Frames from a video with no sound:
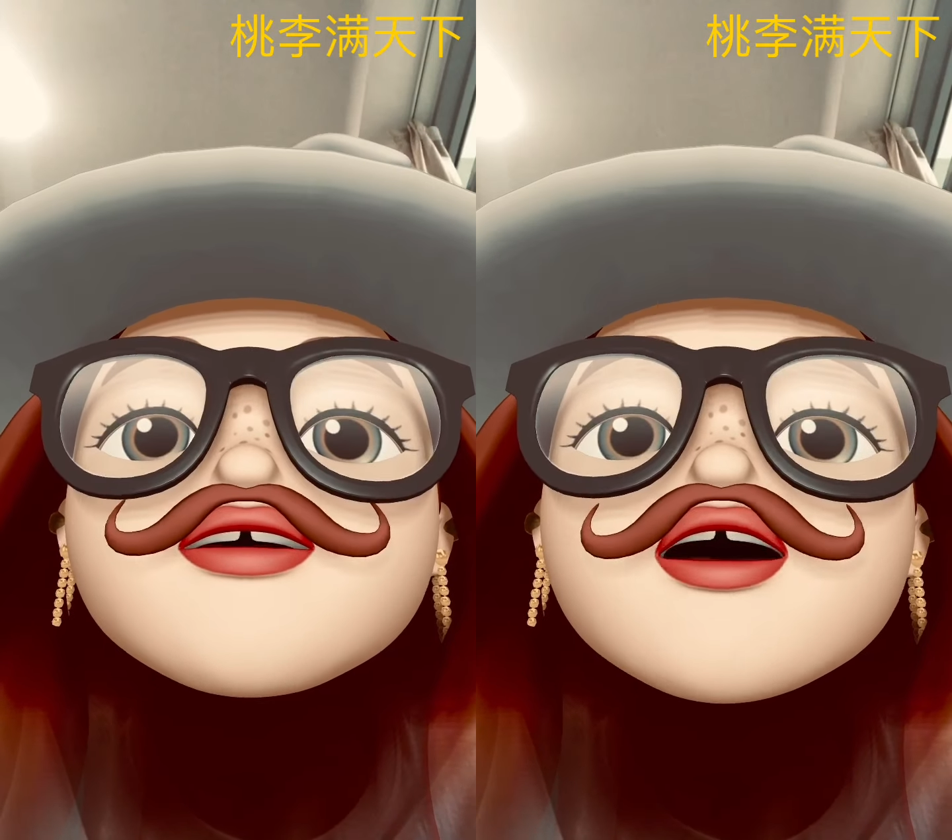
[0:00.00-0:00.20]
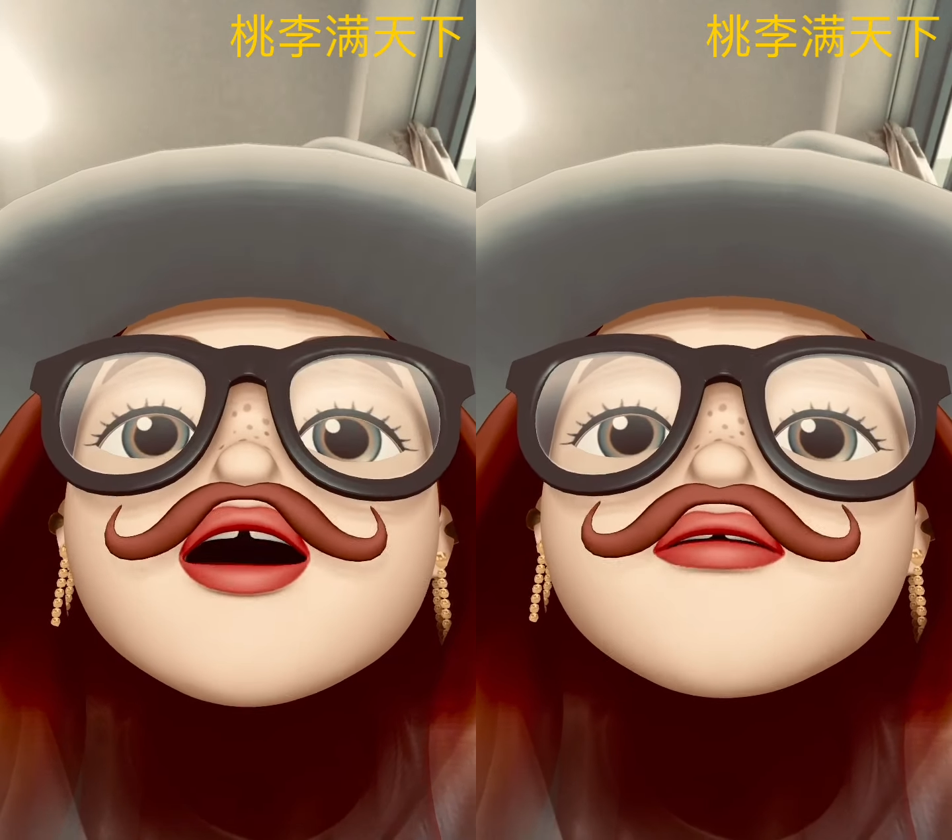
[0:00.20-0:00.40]

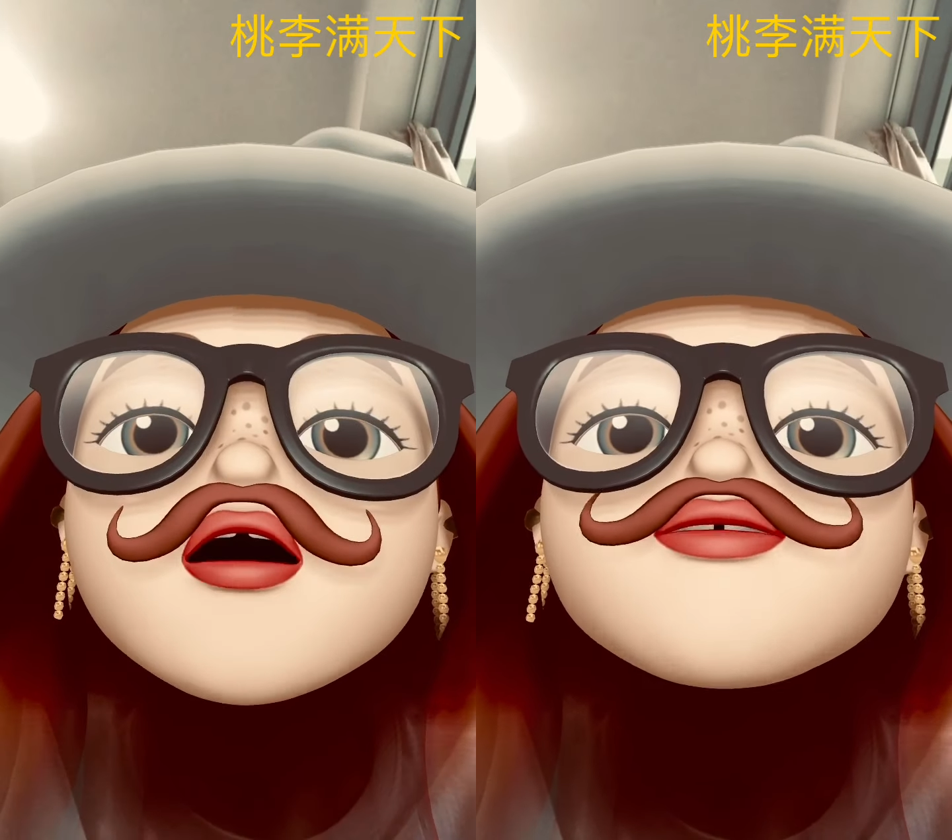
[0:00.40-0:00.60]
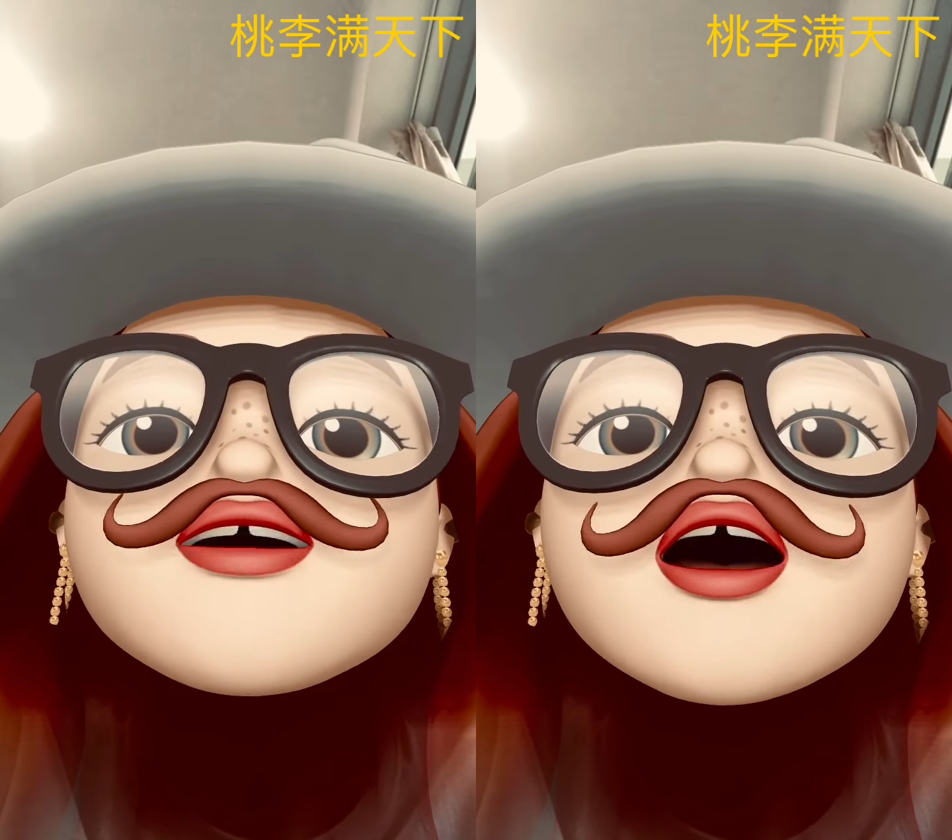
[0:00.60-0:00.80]
碰
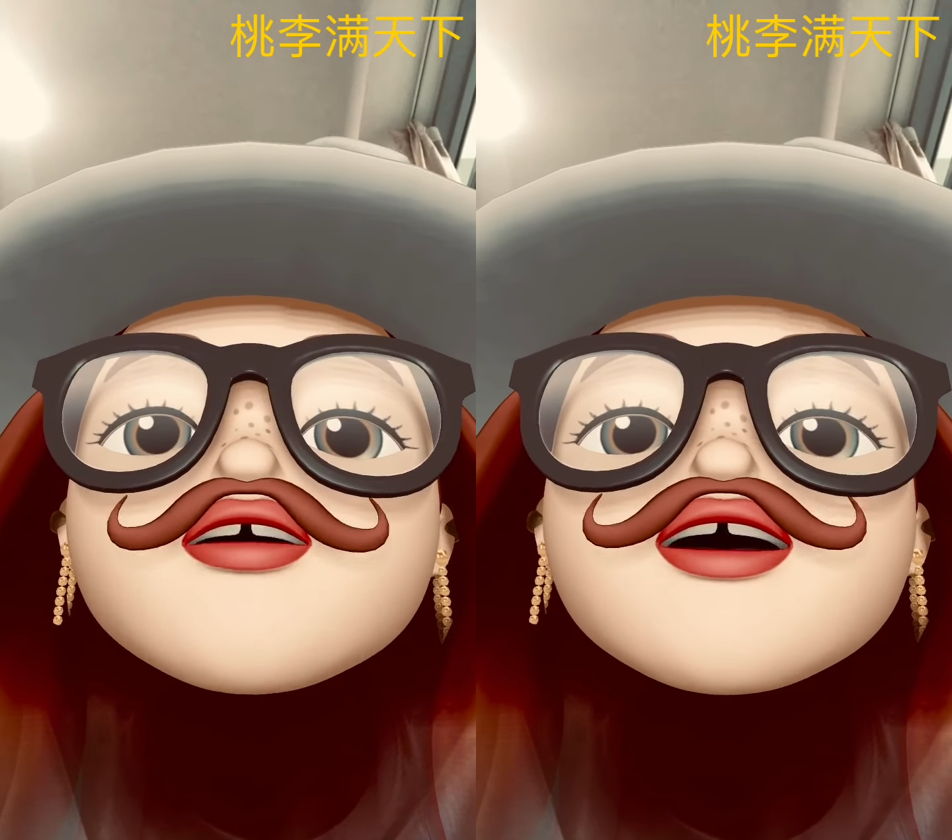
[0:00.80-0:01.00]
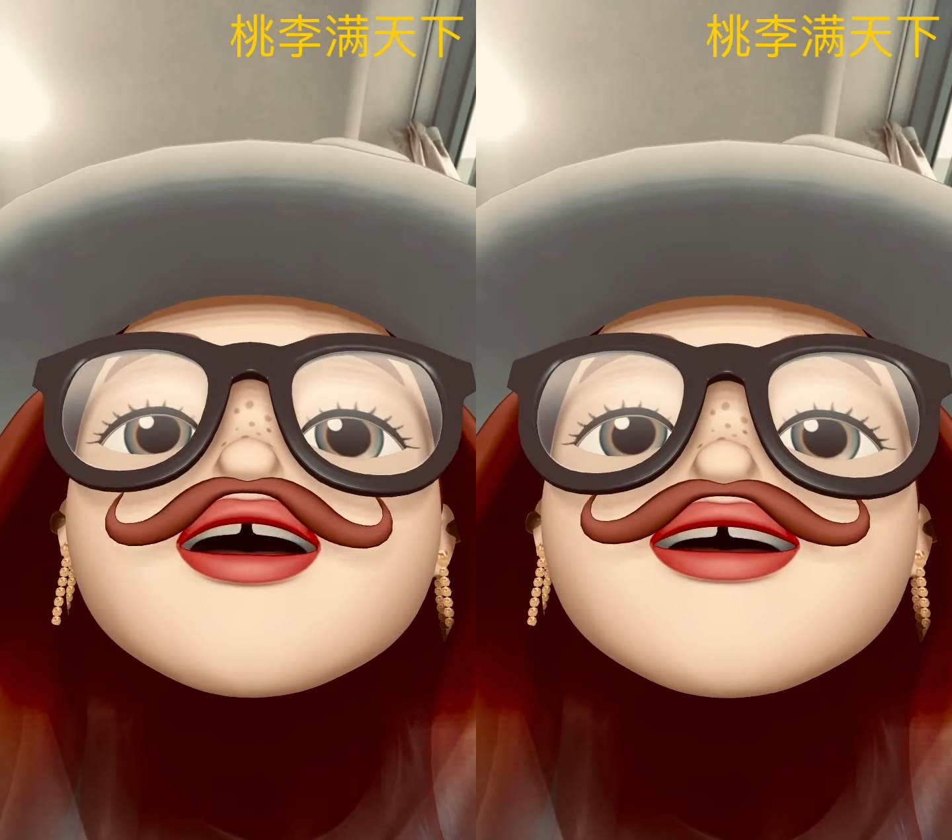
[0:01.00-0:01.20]
到
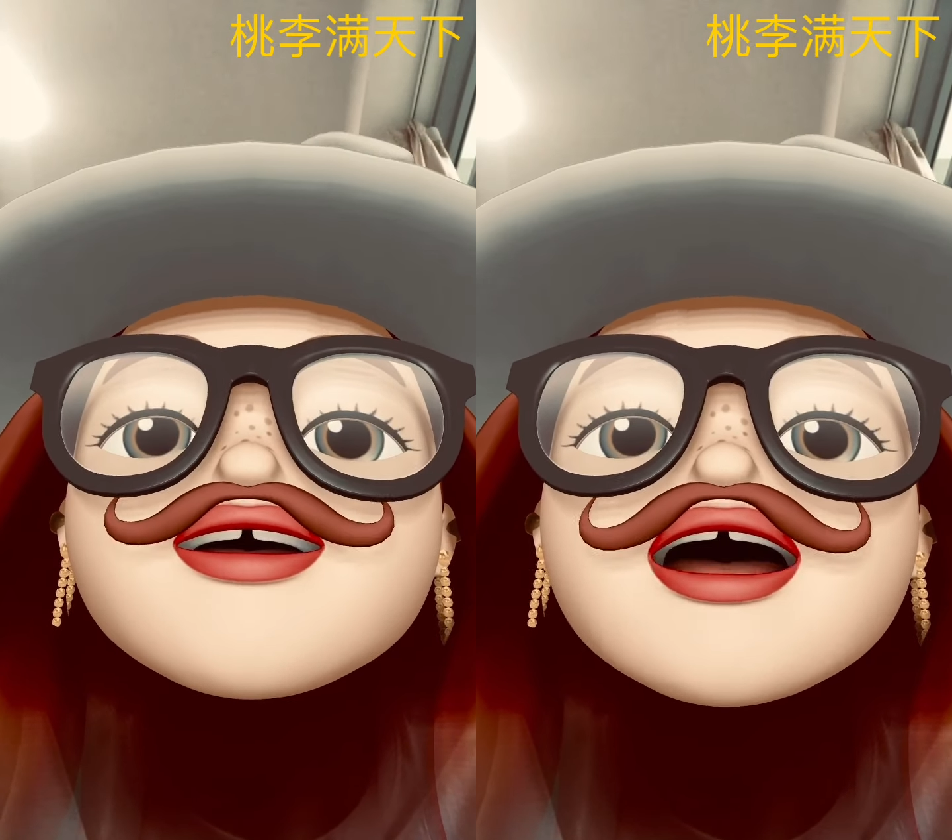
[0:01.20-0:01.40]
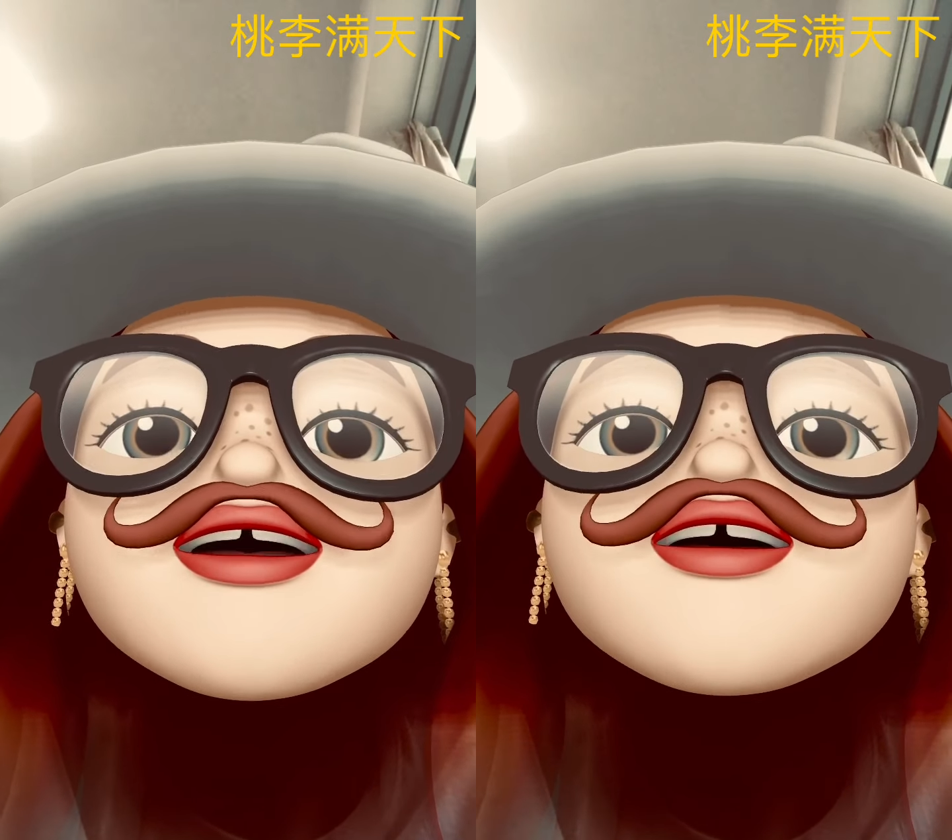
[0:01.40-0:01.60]
了在各